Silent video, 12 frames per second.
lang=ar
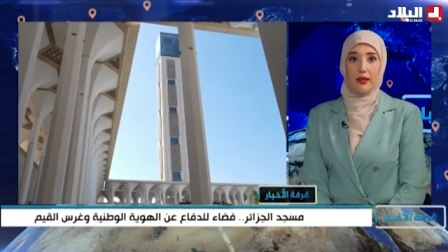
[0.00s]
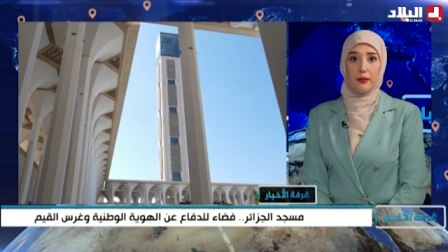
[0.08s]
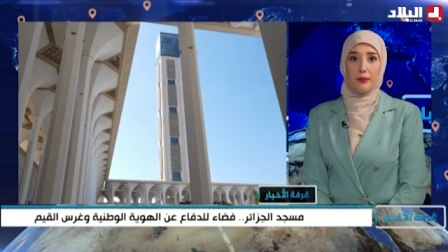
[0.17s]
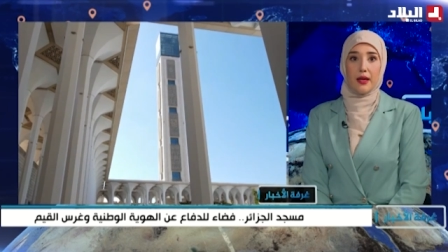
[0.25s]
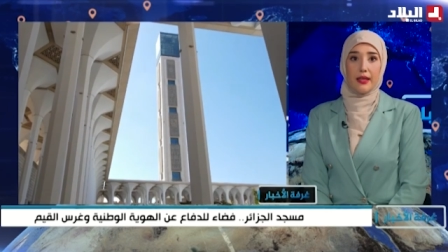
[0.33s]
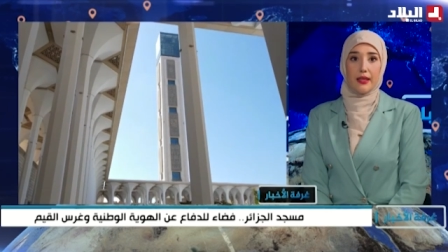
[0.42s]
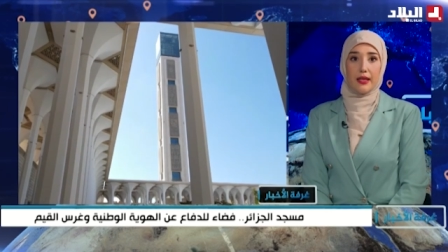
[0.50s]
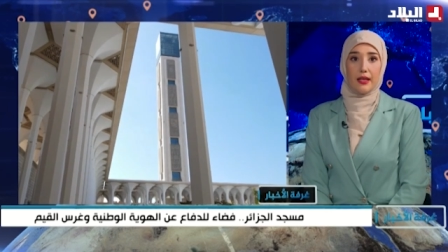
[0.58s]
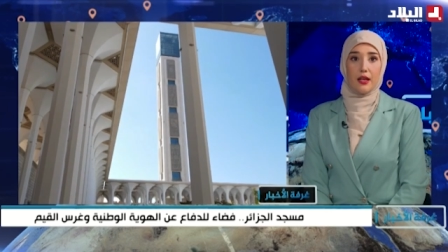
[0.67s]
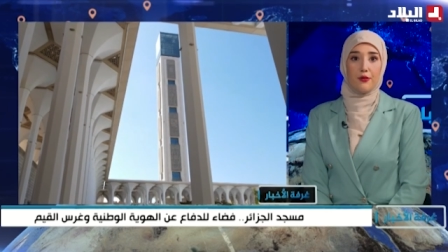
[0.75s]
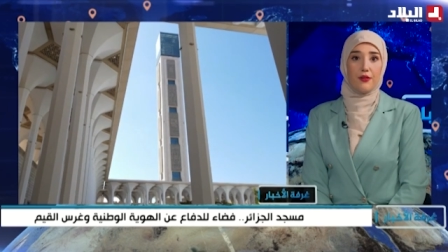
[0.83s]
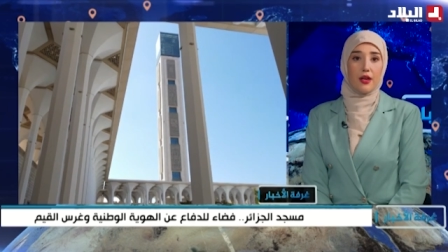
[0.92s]

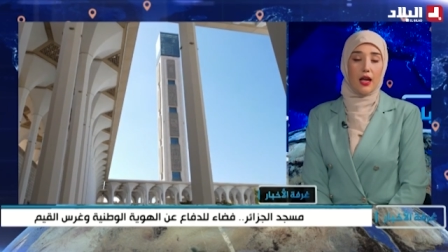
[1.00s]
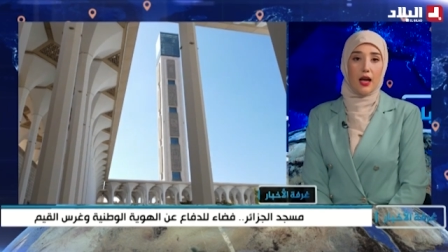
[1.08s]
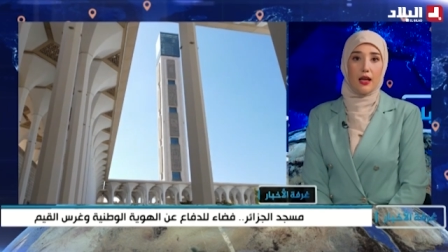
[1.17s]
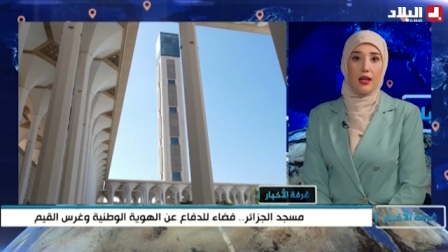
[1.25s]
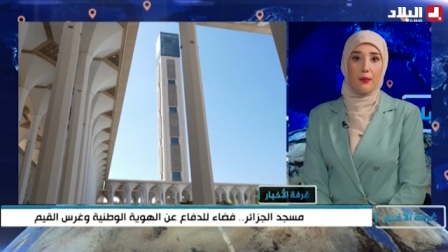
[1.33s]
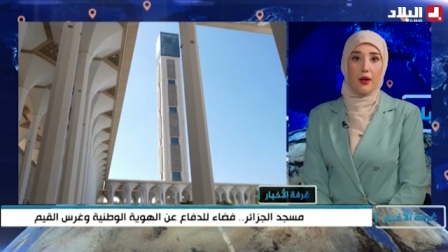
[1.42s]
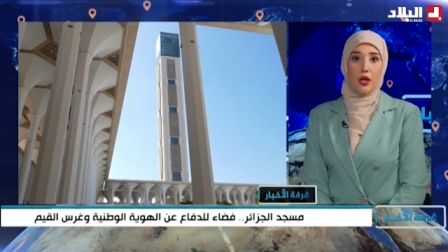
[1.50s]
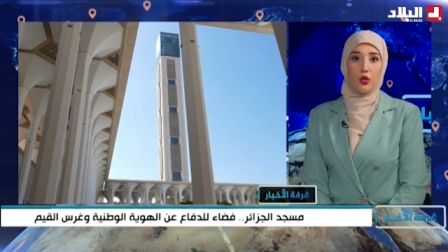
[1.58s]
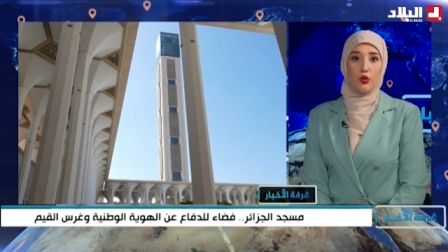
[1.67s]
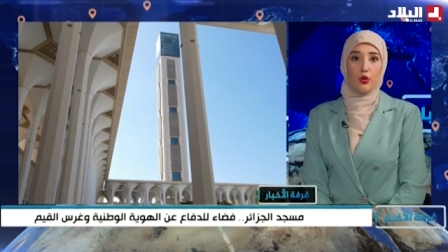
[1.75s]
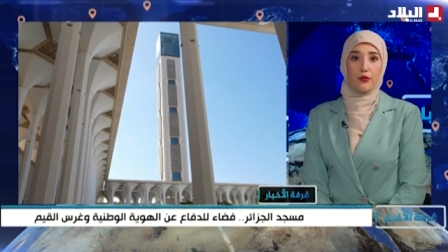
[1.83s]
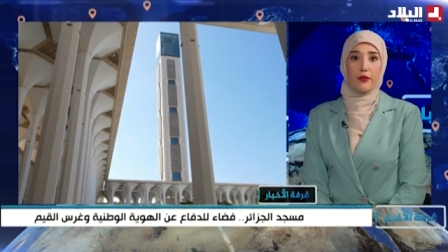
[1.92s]
مأذنه في العالم
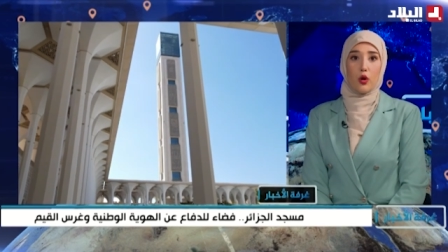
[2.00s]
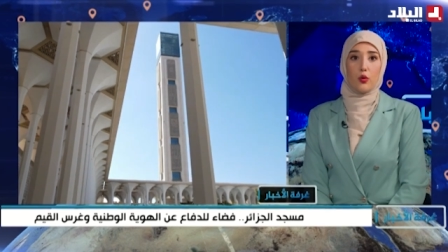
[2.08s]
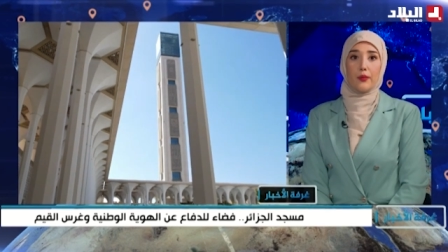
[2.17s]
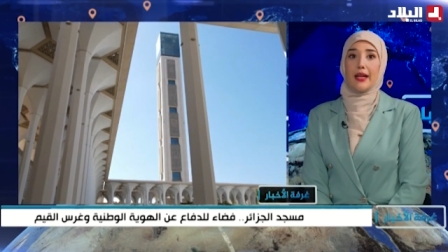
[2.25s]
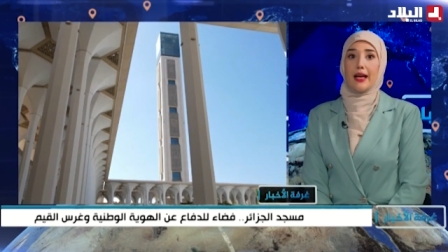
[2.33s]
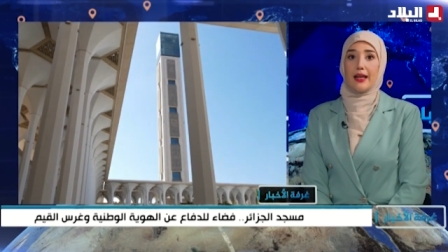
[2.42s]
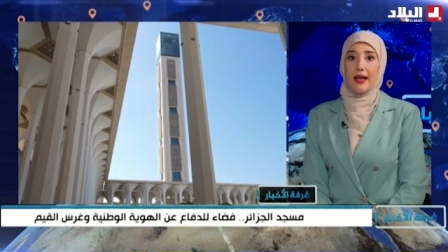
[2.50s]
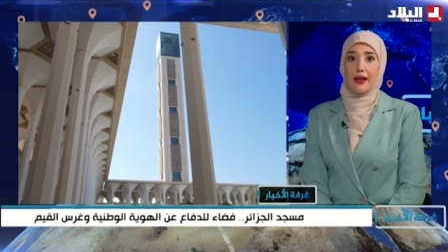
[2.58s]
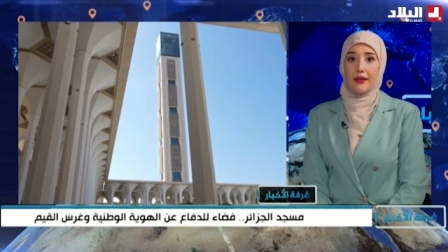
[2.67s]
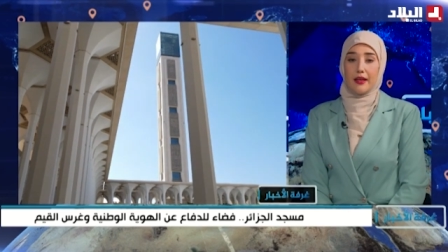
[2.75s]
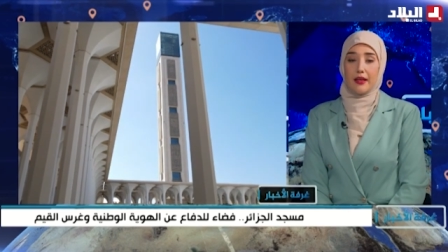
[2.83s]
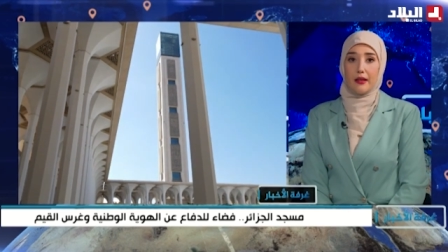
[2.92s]
يرفع منها
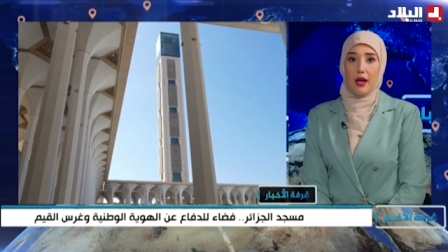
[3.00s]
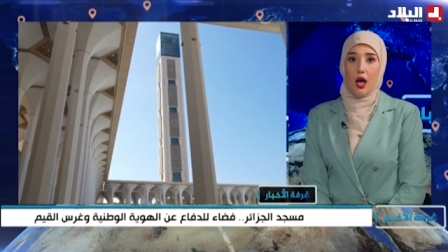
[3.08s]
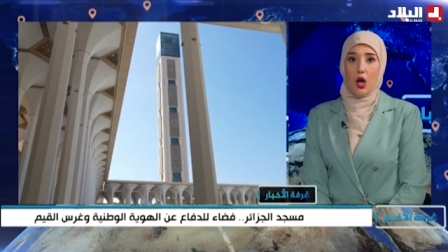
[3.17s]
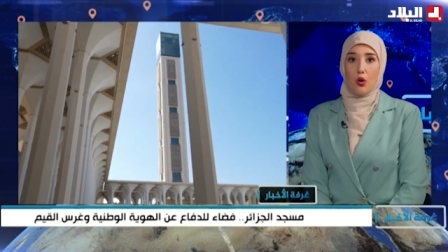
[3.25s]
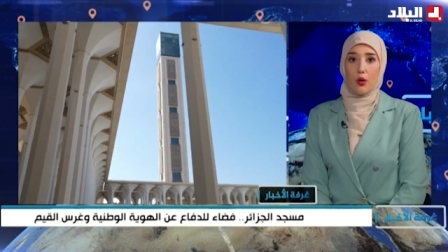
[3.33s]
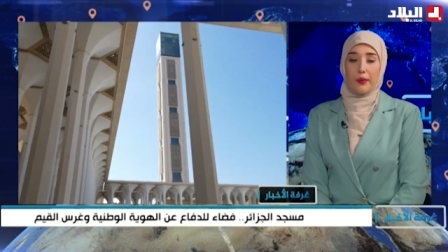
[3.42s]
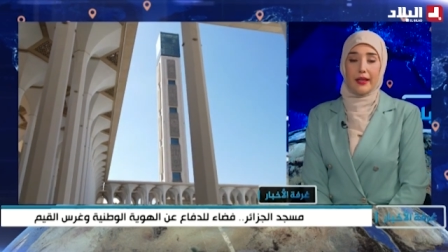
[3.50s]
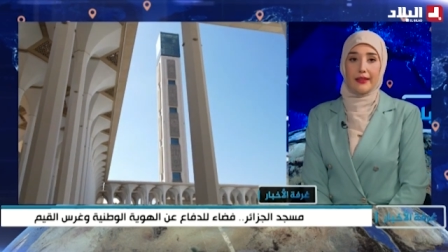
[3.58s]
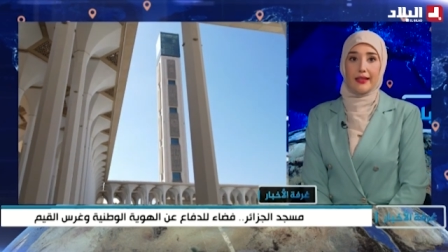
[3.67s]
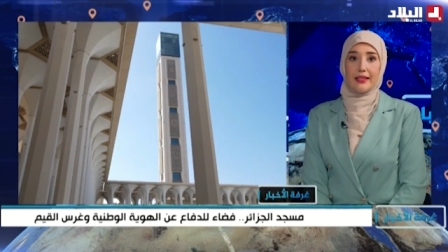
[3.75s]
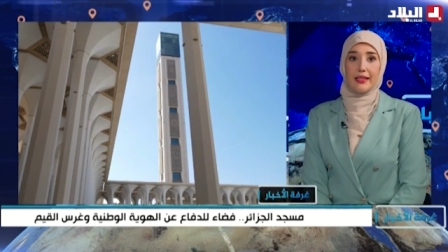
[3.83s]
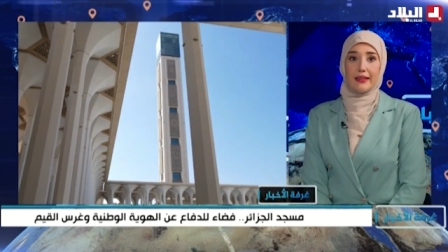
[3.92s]
الاذان
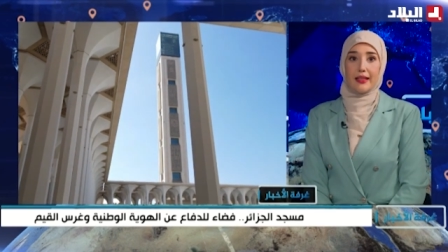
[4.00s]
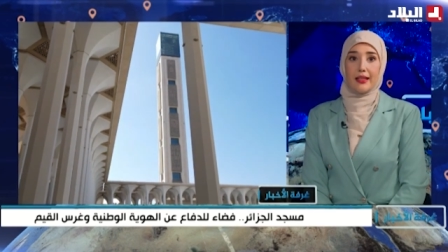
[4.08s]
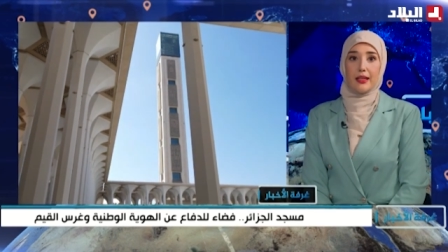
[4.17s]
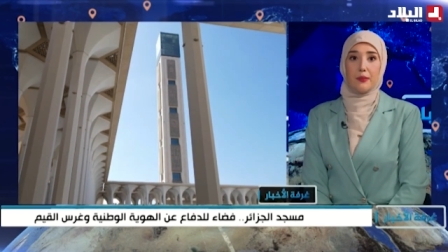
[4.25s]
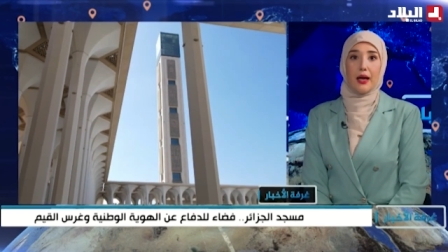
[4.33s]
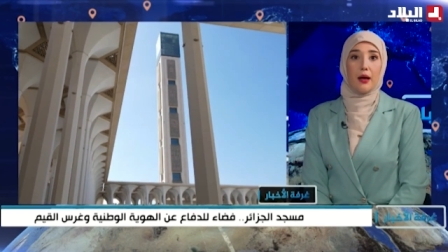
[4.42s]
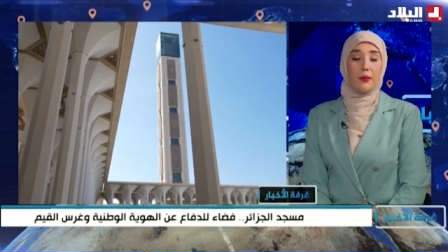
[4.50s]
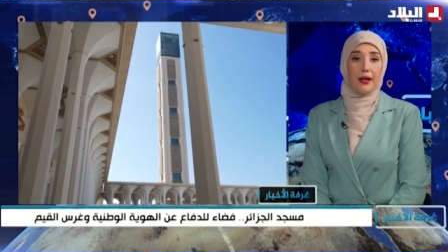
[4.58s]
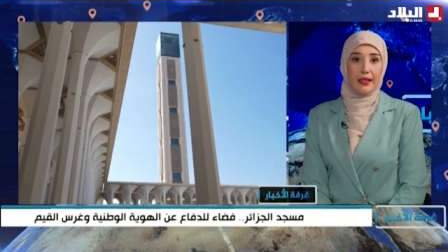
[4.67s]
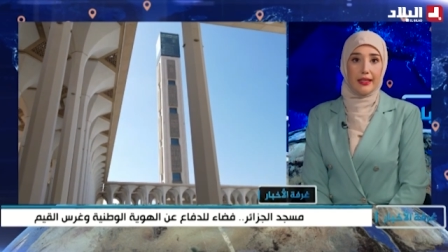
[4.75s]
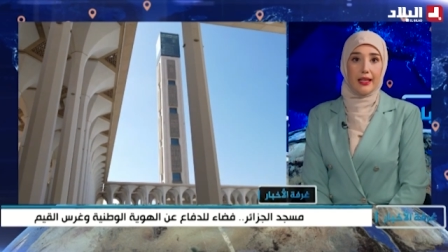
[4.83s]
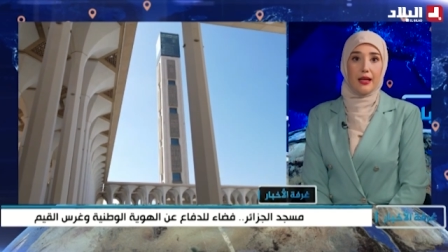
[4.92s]
وبهذا مؤسسة
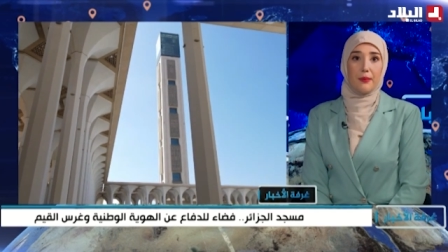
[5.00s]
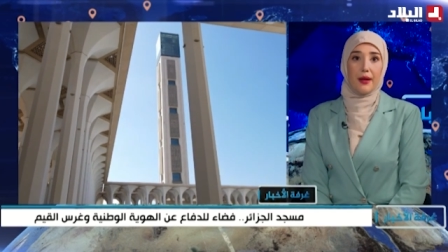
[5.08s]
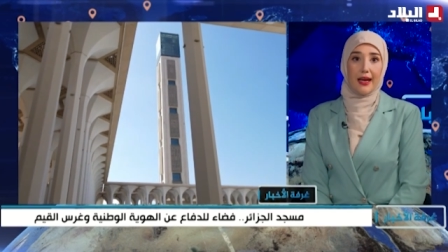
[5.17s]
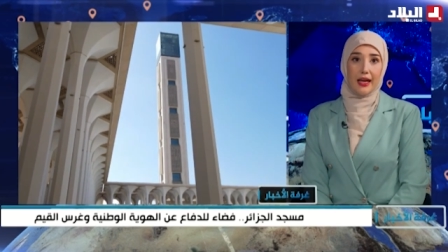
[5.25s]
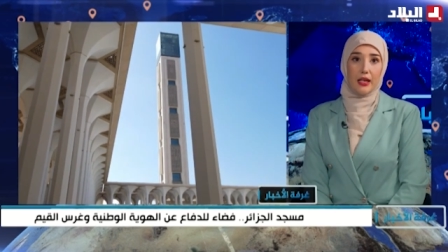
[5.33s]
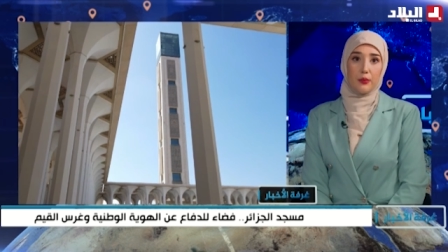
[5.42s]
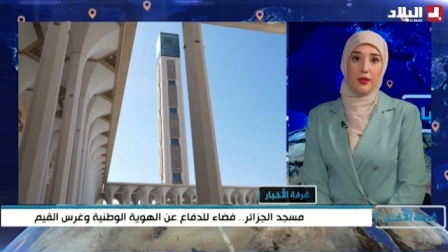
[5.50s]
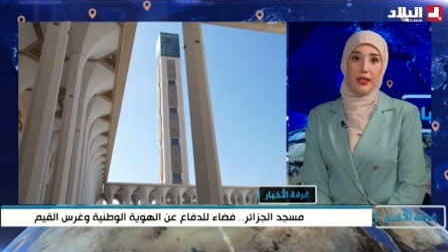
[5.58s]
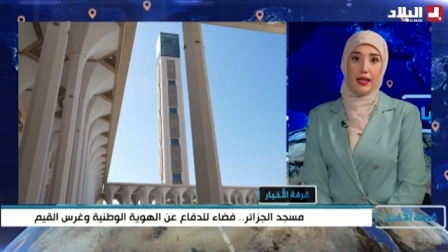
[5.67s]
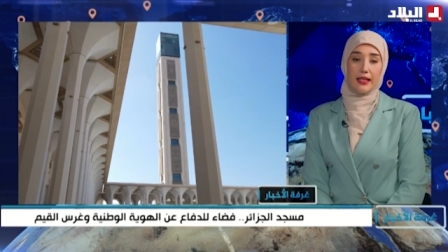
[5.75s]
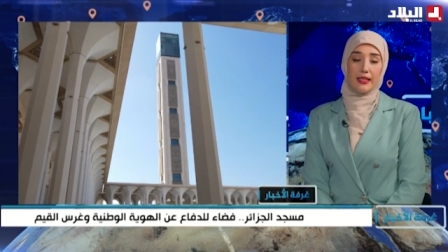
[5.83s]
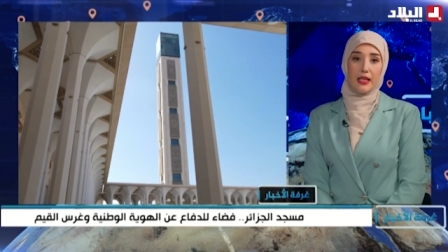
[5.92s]
معمارية
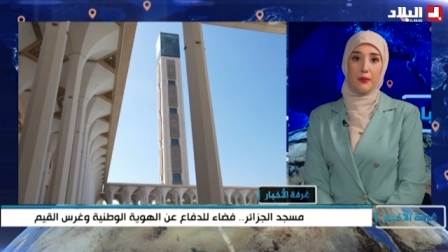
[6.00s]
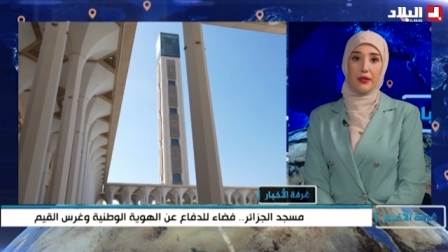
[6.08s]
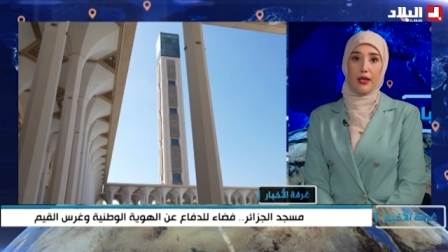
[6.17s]
مغاربية إسلامية